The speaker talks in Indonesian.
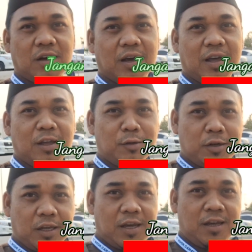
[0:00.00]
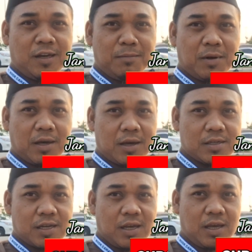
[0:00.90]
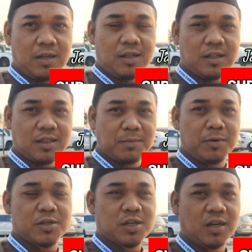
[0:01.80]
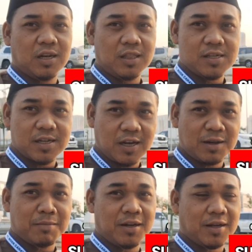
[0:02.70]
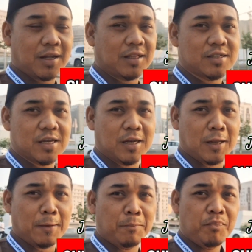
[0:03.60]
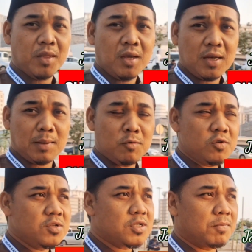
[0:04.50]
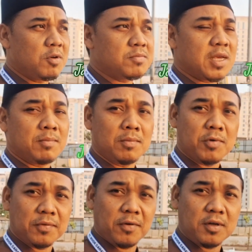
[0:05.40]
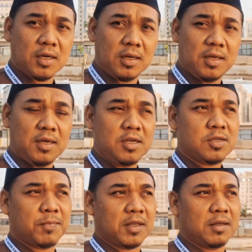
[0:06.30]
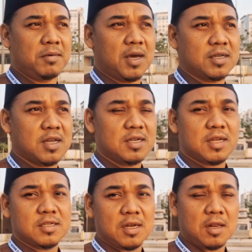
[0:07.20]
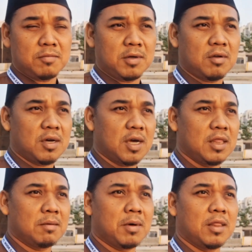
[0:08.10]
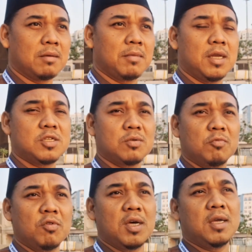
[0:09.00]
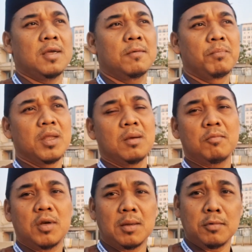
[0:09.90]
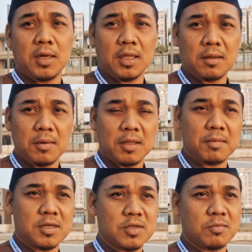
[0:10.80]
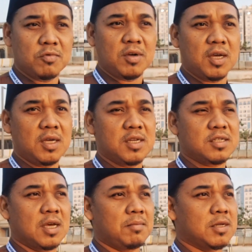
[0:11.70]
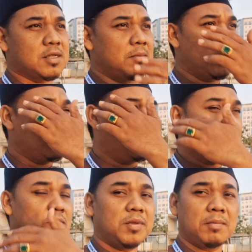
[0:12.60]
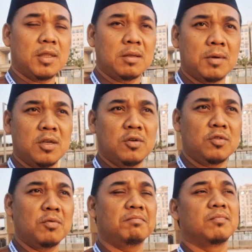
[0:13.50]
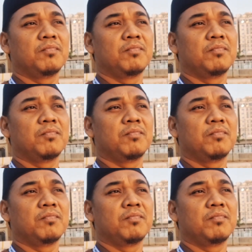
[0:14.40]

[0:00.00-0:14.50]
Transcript: Nah itu dia di belakang saya, tapi insya Allah nanti saya akan mendekat ke sana. Namun sebelum saya membuat vlog ini, seperti biasa saya selalu mendoakan teman-teman semua Mudah-mudahan teman-teman semua, sahabat-sahabat YouTube, teman-teman YouTube,